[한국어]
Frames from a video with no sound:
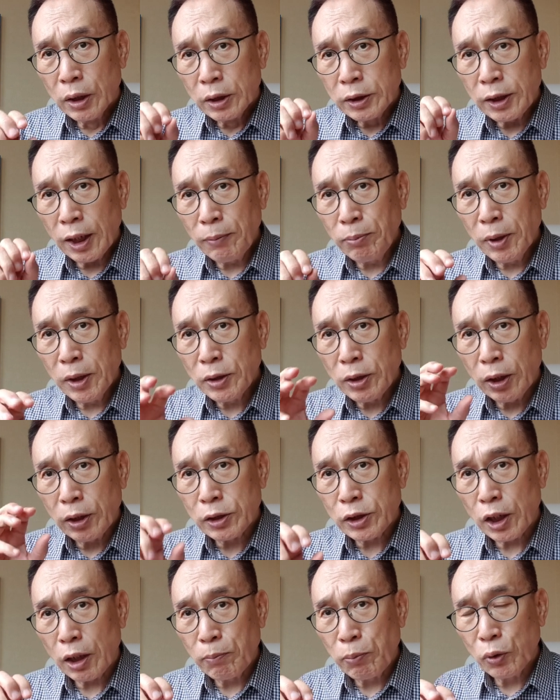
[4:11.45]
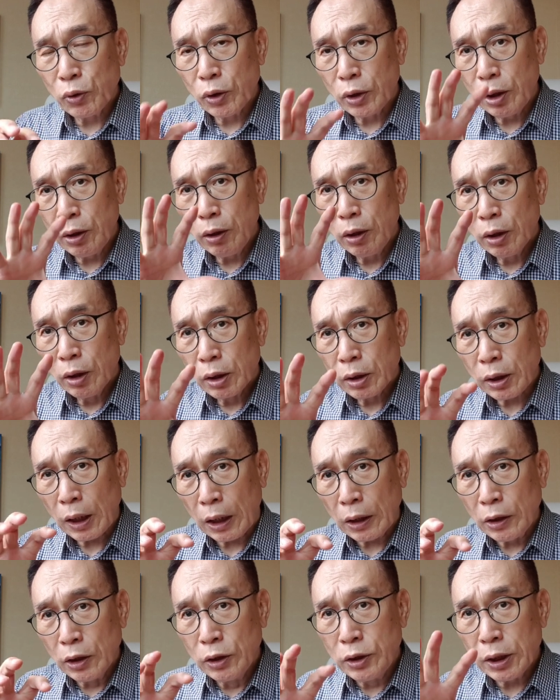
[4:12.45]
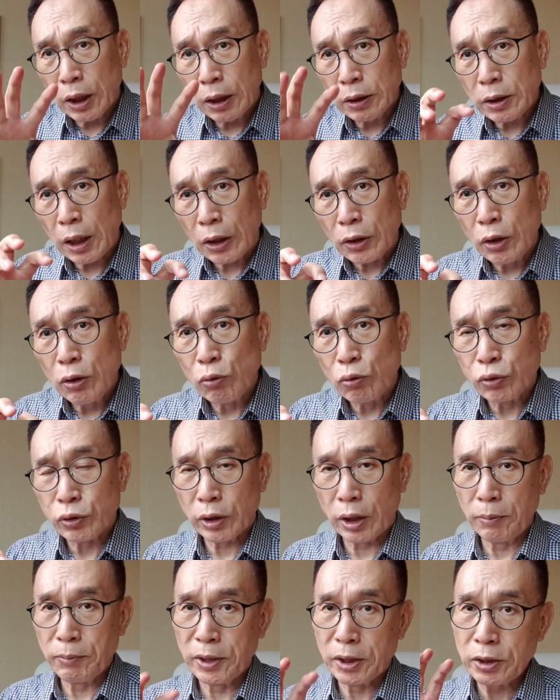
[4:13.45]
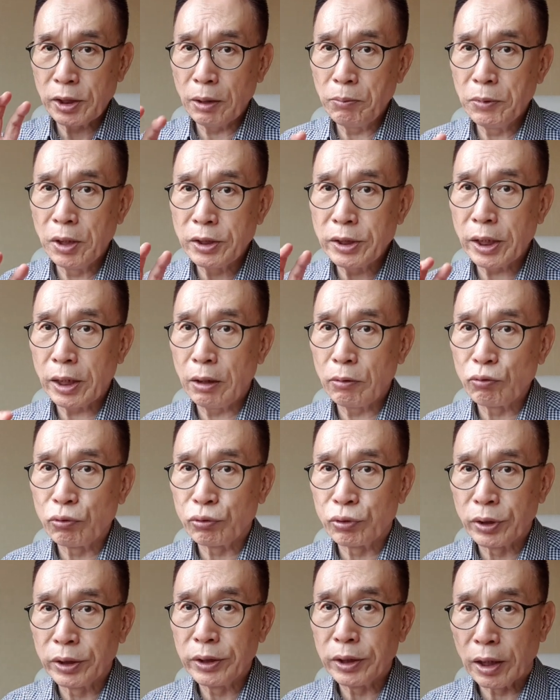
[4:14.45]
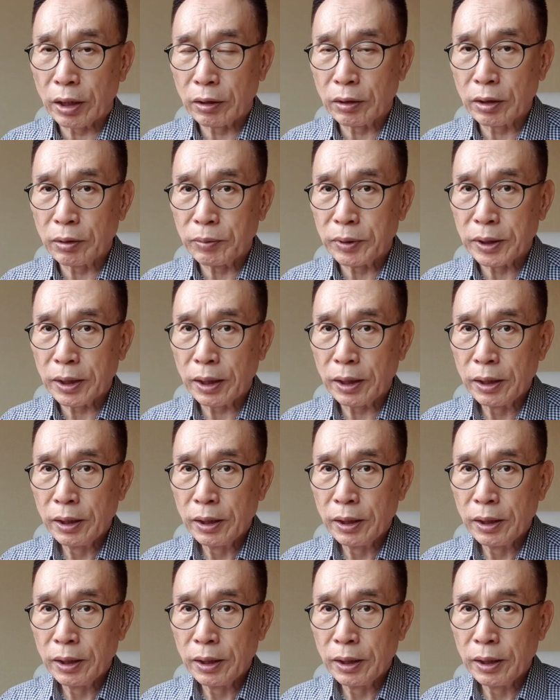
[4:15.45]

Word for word: 생명체의 세포들이 단, 일정한 단위를 구성하면 생명체가 구성이 되는 겁니다.